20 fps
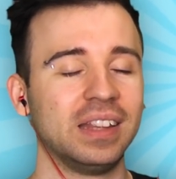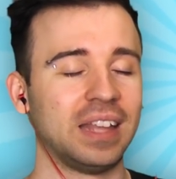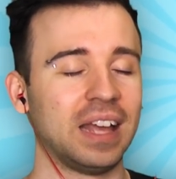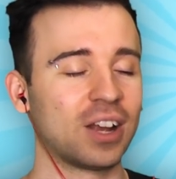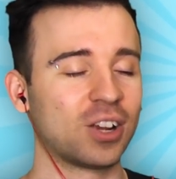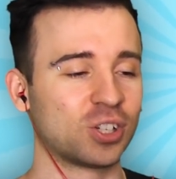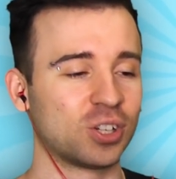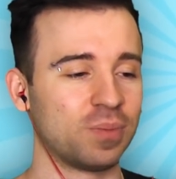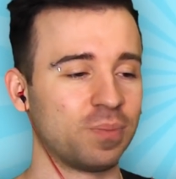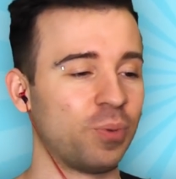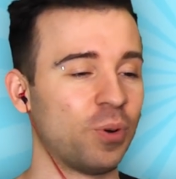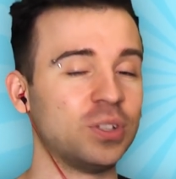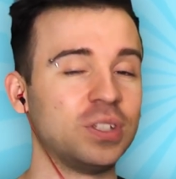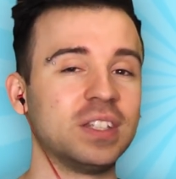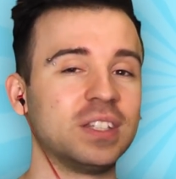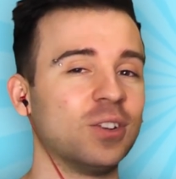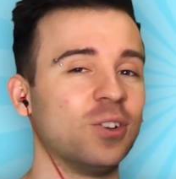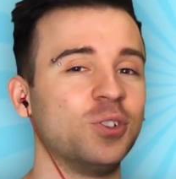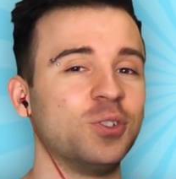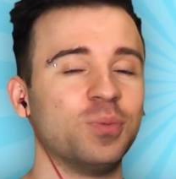Также
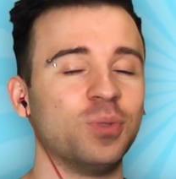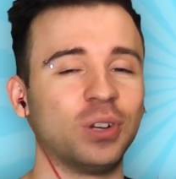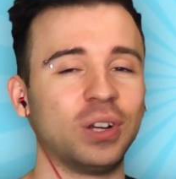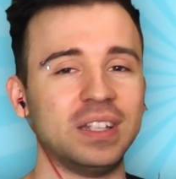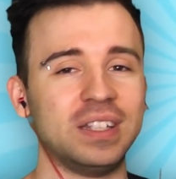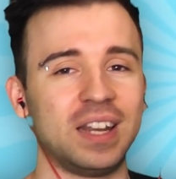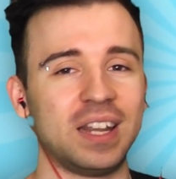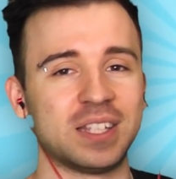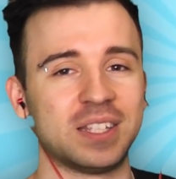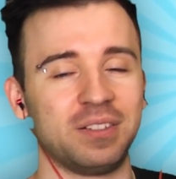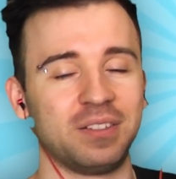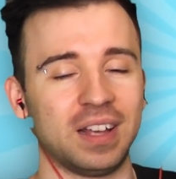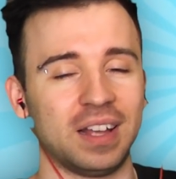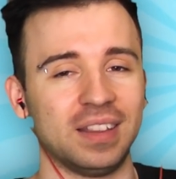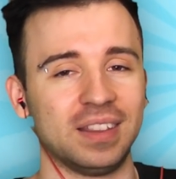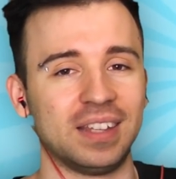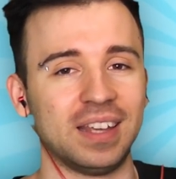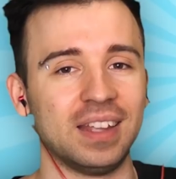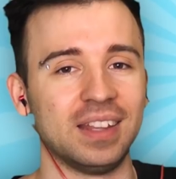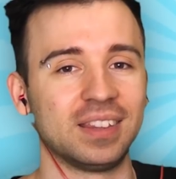постится очень много интересного
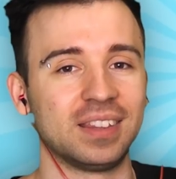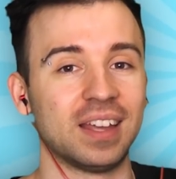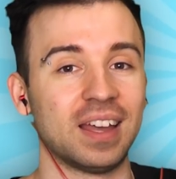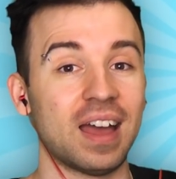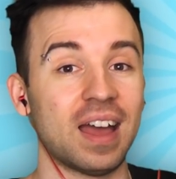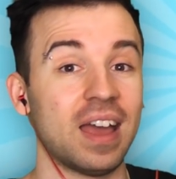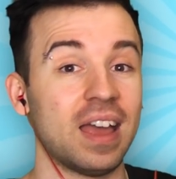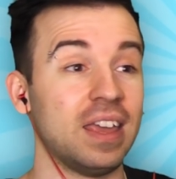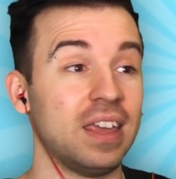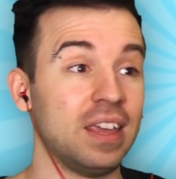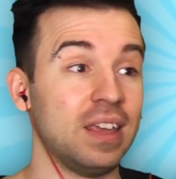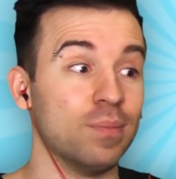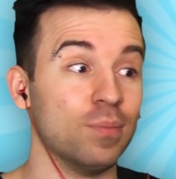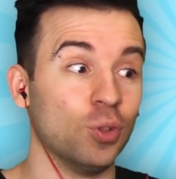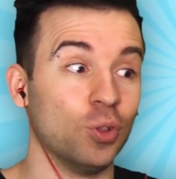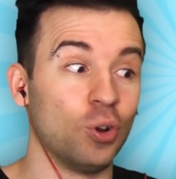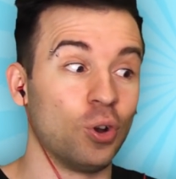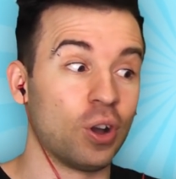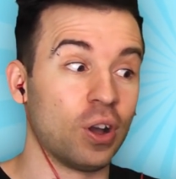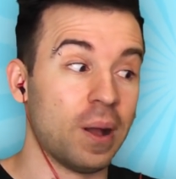контента и
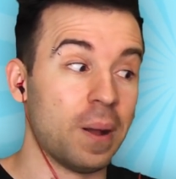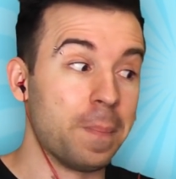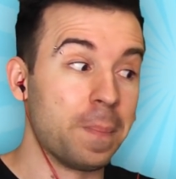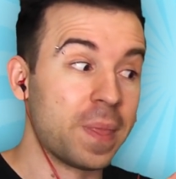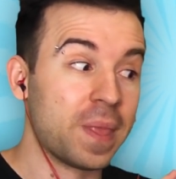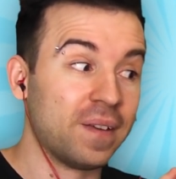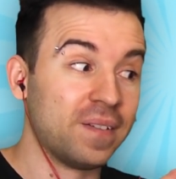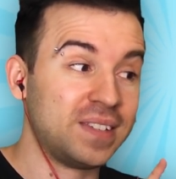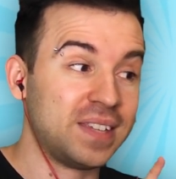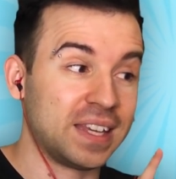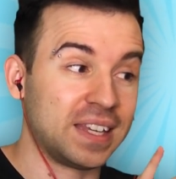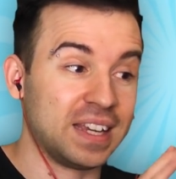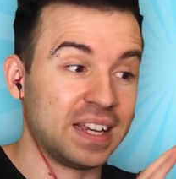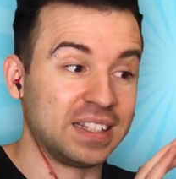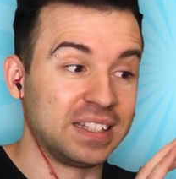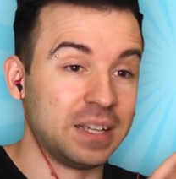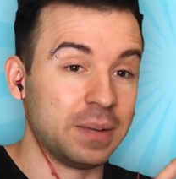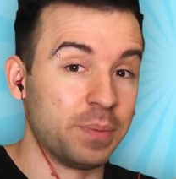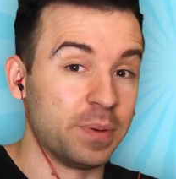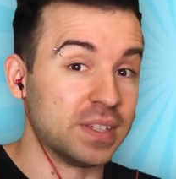много
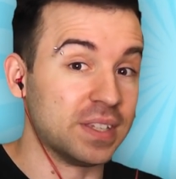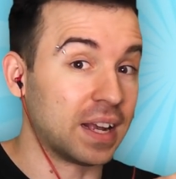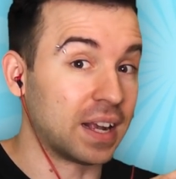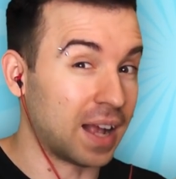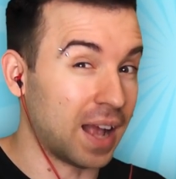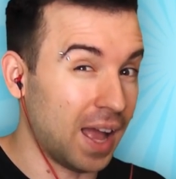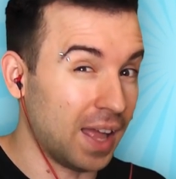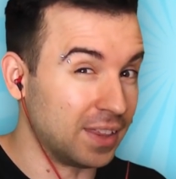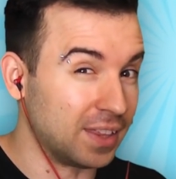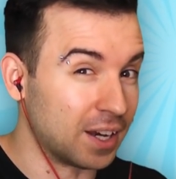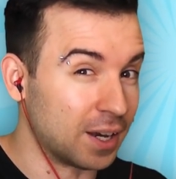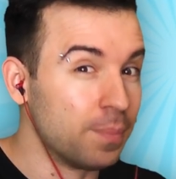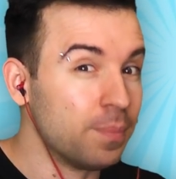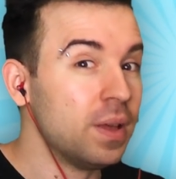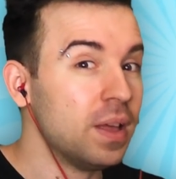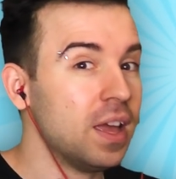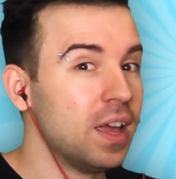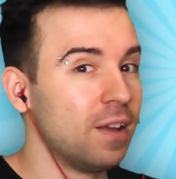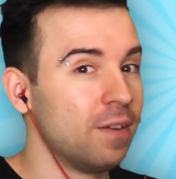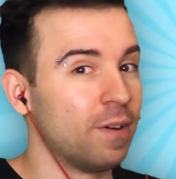всяких типа за
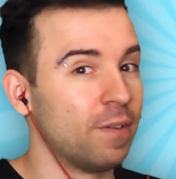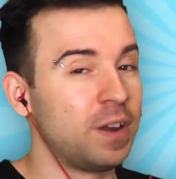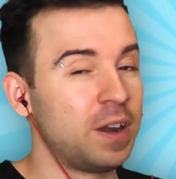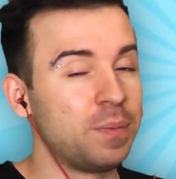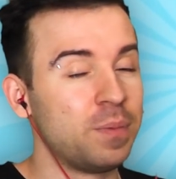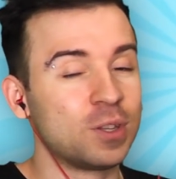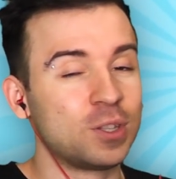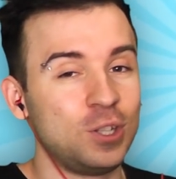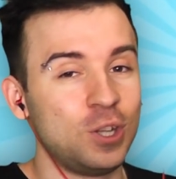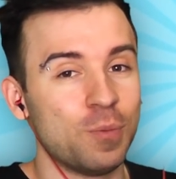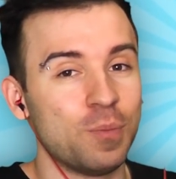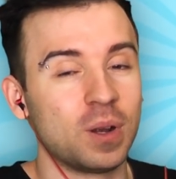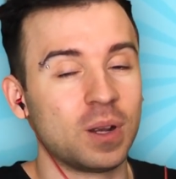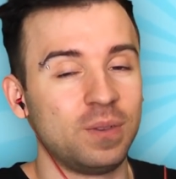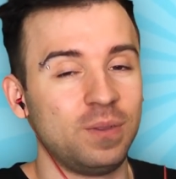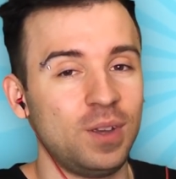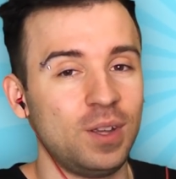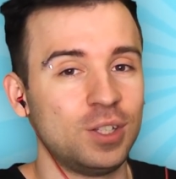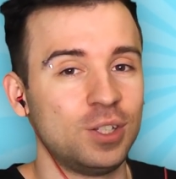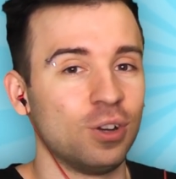кадром во время
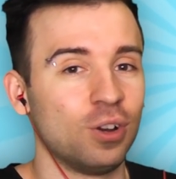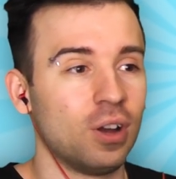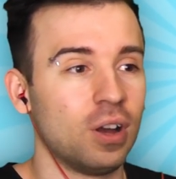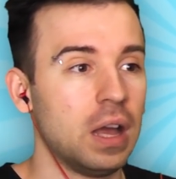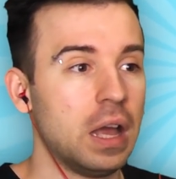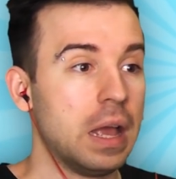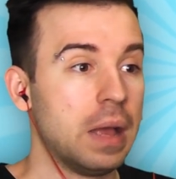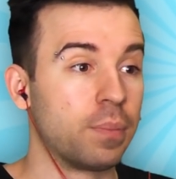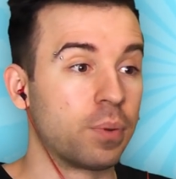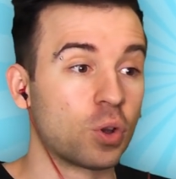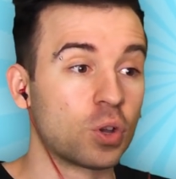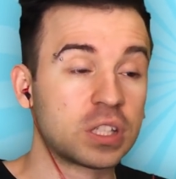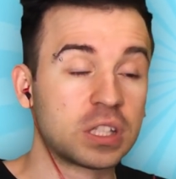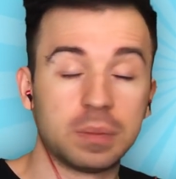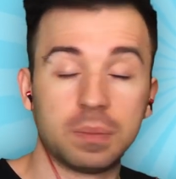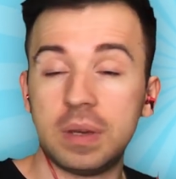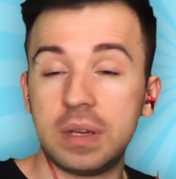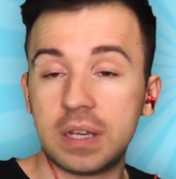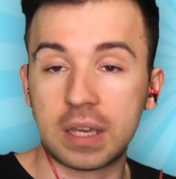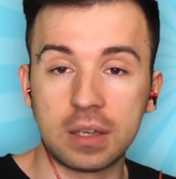съемок видео.
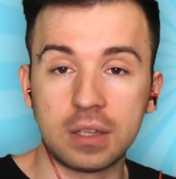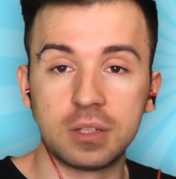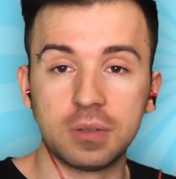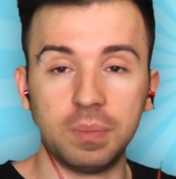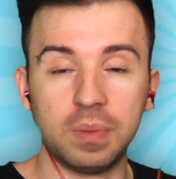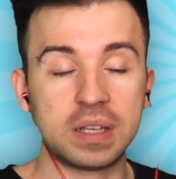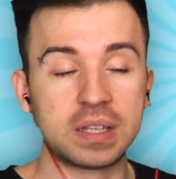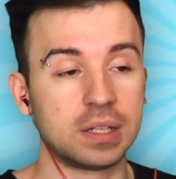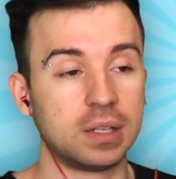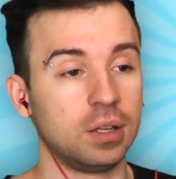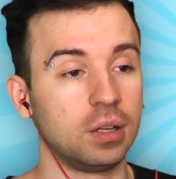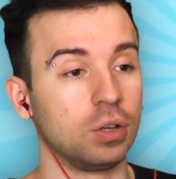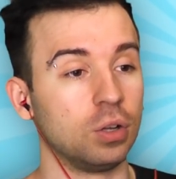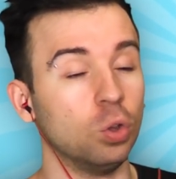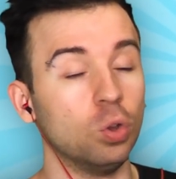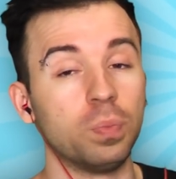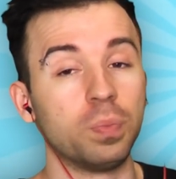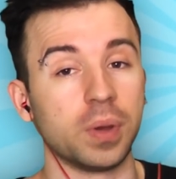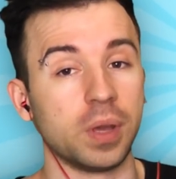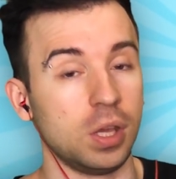Просто какие-нибудь мысли
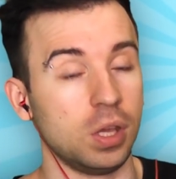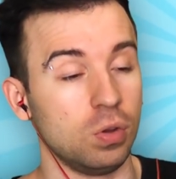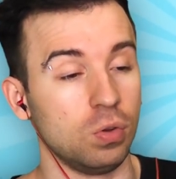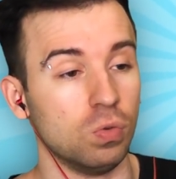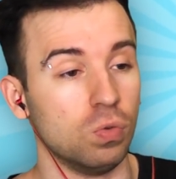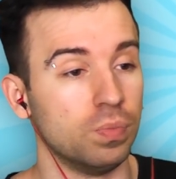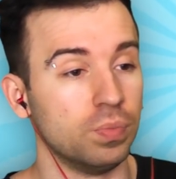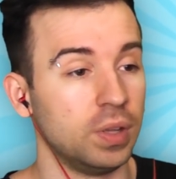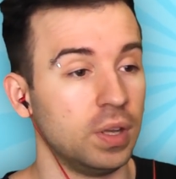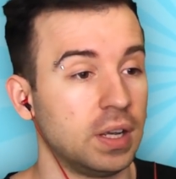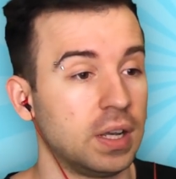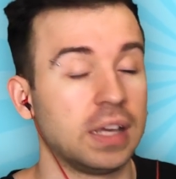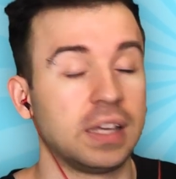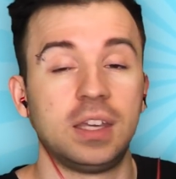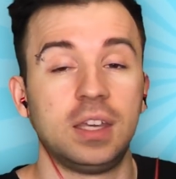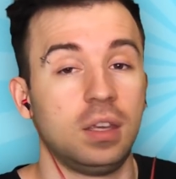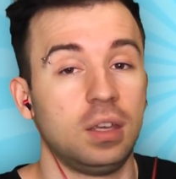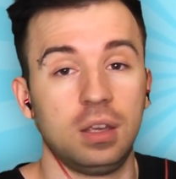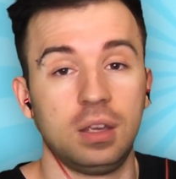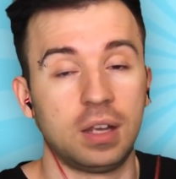глупые и умные,
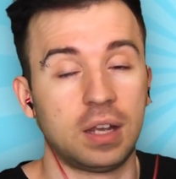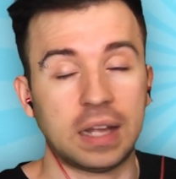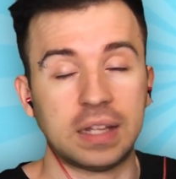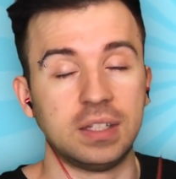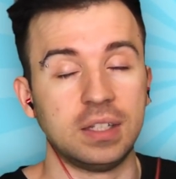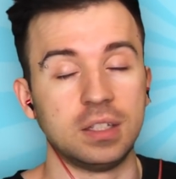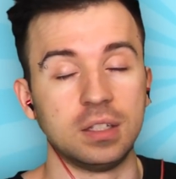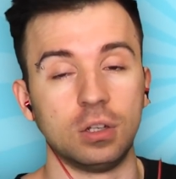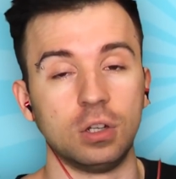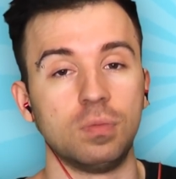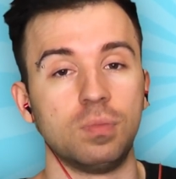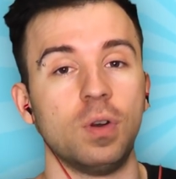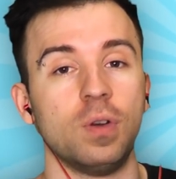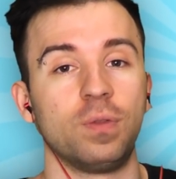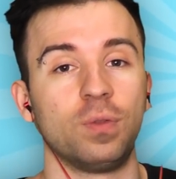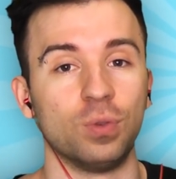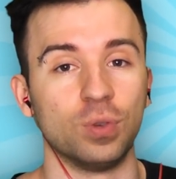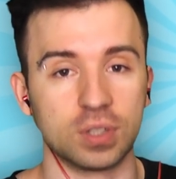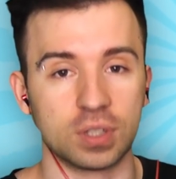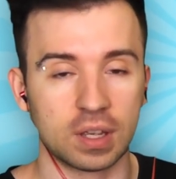какие хотите, на
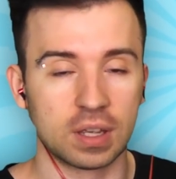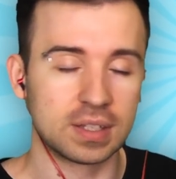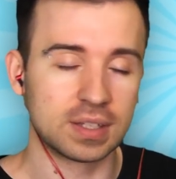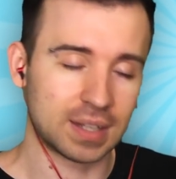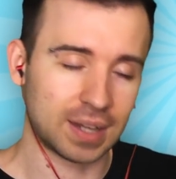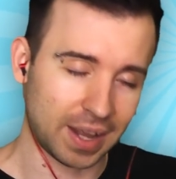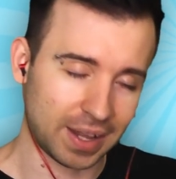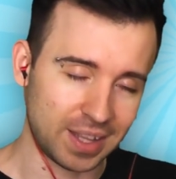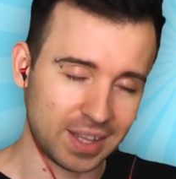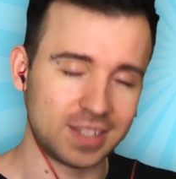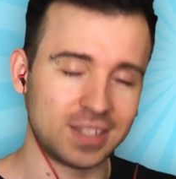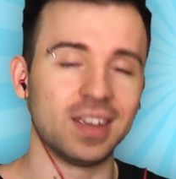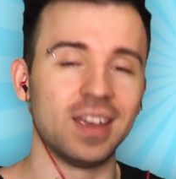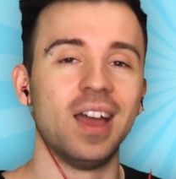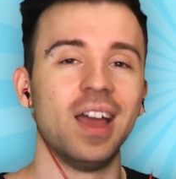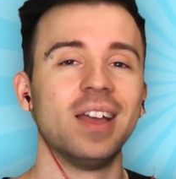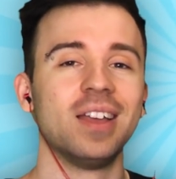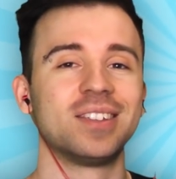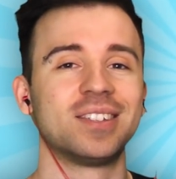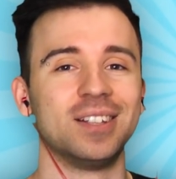любой вкус. Заходите,
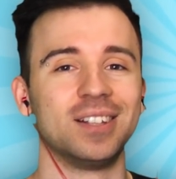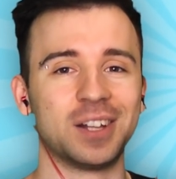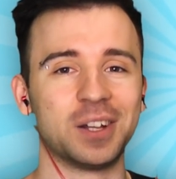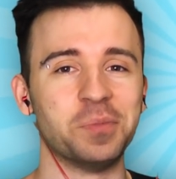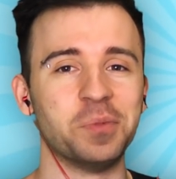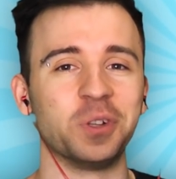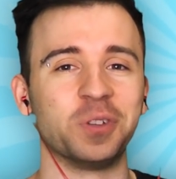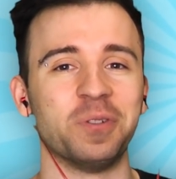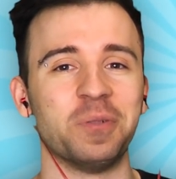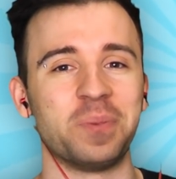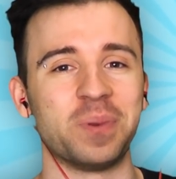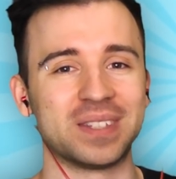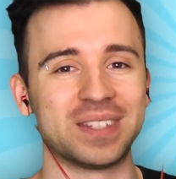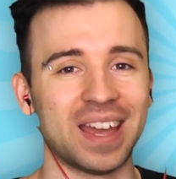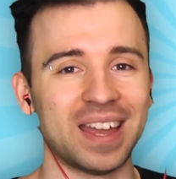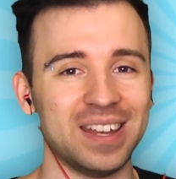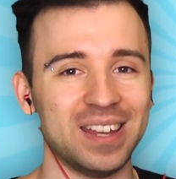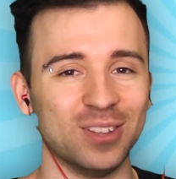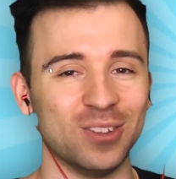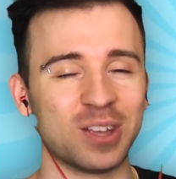ссылка будет в
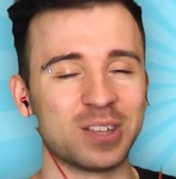описании.